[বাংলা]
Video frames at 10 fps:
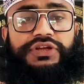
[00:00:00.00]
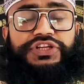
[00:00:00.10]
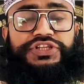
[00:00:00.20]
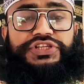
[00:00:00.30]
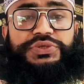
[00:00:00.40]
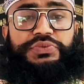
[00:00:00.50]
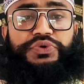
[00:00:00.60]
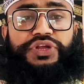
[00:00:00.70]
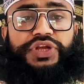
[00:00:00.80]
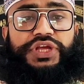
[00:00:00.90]
নিজের
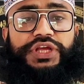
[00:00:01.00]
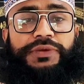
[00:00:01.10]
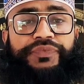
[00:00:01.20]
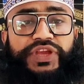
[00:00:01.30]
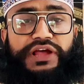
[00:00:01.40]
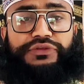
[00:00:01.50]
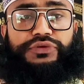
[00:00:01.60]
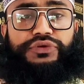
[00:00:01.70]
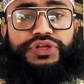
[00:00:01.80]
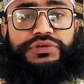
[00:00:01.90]
জীবনকে এই
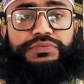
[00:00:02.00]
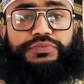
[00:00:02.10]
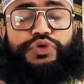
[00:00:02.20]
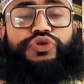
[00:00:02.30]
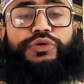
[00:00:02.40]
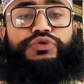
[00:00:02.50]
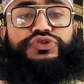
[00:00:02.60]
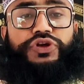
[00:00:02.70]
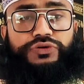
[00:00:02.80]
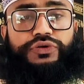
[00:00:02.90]
আন্দোলনে প্রথম
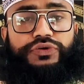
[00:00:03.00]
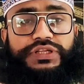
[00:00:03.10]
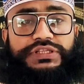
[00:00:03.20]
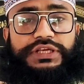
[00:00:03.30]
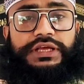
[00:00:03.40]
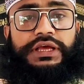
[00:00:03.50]
উৎসর্গ করেছে